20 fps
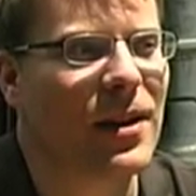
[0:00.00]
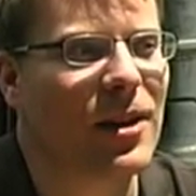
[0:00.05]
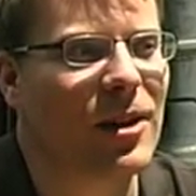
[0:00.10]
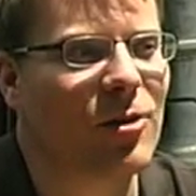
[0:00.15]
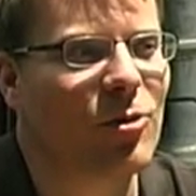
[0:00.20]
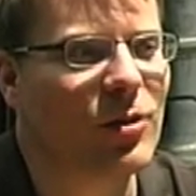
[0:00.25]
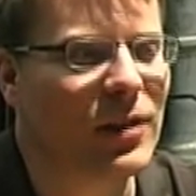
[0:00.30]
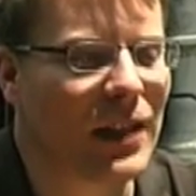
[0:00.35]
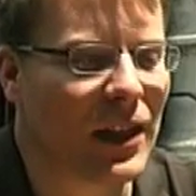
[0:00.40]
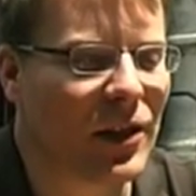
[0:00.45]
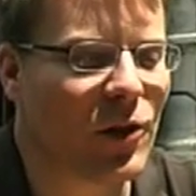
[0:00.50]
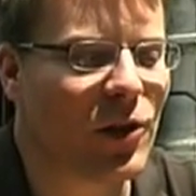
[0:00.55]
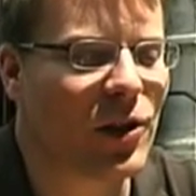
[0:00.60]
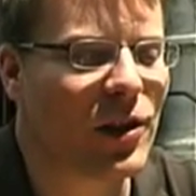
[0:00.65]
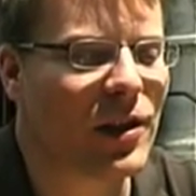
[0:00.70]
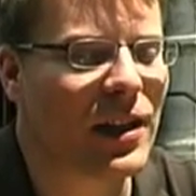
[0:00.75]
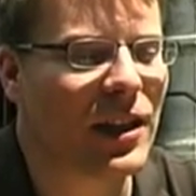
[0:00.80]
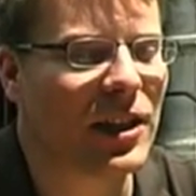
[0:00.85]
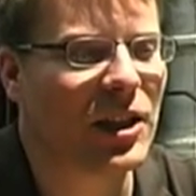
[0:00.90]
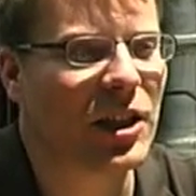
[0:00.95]
Und
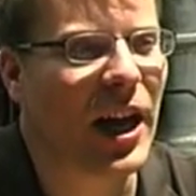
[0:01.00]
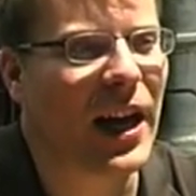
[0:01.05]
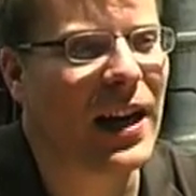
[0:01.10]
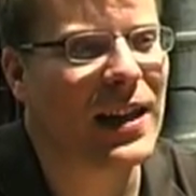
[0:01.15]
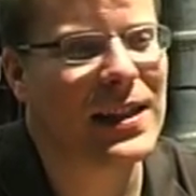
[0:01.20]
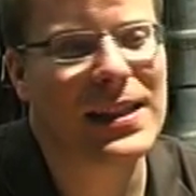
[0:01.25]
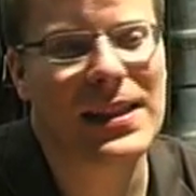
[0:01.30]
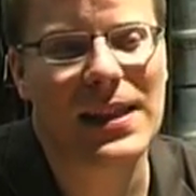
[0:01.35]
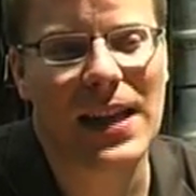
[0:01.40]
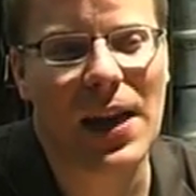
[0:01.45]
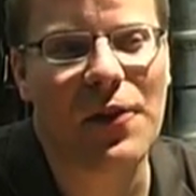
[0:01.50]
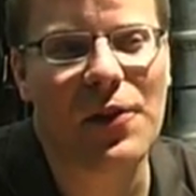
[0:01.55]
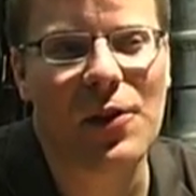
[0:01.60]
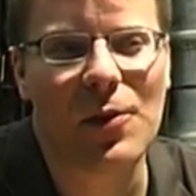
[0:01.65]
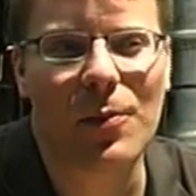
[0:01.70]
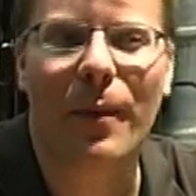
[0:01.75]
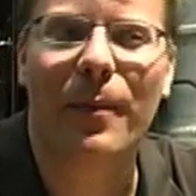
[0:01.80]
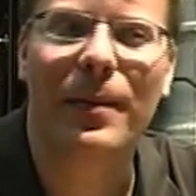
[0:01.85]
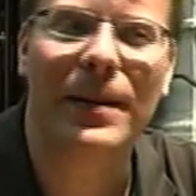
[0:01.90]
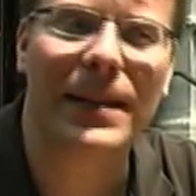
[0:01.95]
natürlich entscheidet sich sehr viel
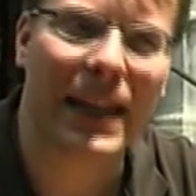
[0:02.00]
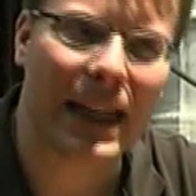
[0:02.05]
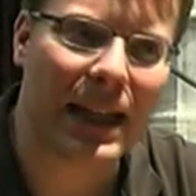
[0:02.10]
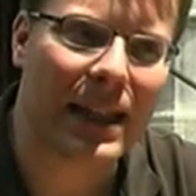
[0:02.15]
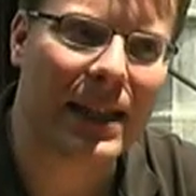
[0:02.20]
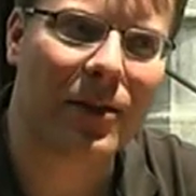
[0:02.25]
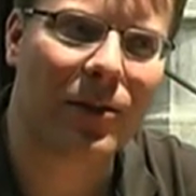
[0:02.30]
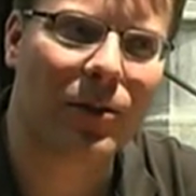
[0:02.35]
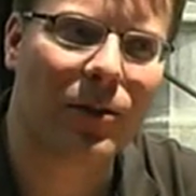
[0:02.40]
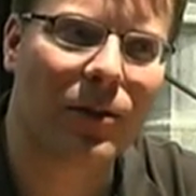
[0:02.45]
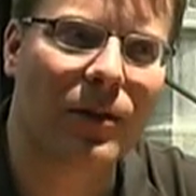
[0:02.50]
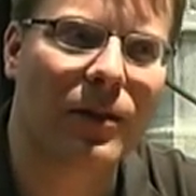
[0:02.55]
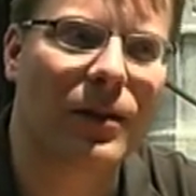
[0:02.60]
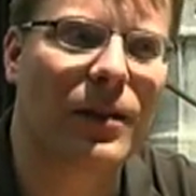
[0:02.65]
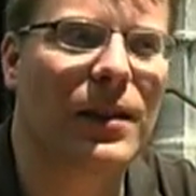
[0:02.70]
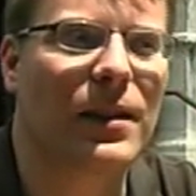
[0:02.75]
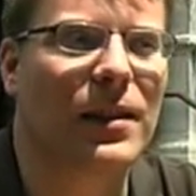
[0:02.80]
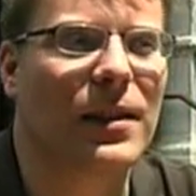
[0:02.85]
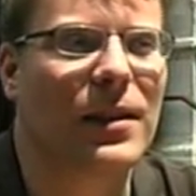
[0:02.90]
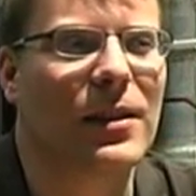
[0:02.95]
über Besetzung
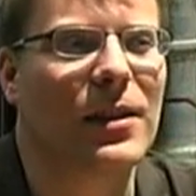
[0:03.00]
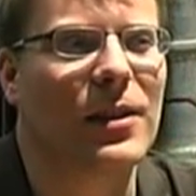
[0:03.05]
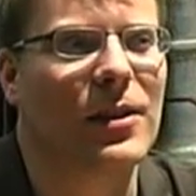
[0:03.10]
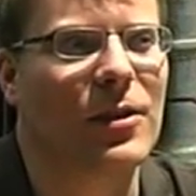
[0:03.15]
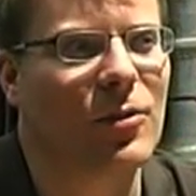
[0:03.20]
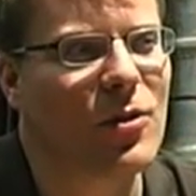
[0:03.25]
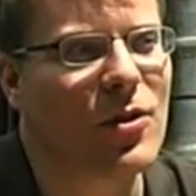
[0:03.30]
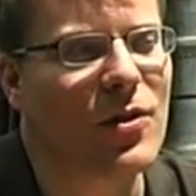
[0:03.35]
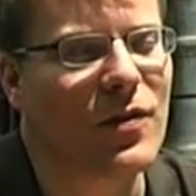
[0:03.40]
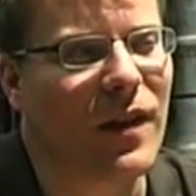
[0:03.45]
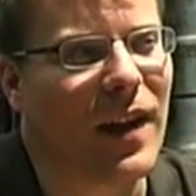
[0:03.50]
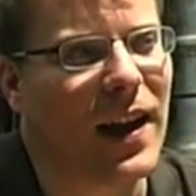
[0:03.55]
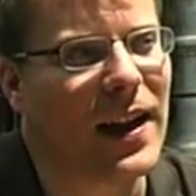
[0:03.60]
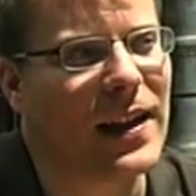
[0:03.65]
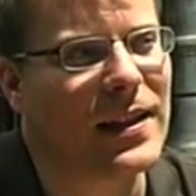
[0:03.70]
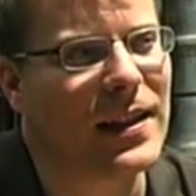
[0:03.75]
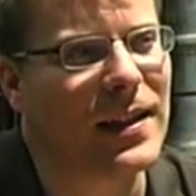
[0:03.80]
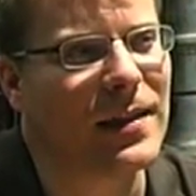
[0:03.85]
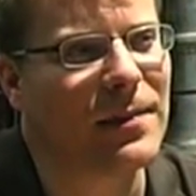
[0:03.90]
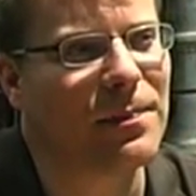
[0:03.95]
und so
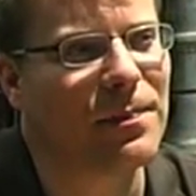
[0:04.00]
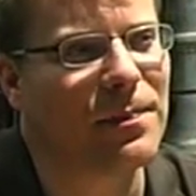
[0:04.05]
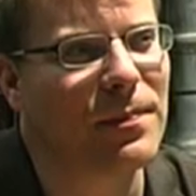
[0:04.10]
weiter.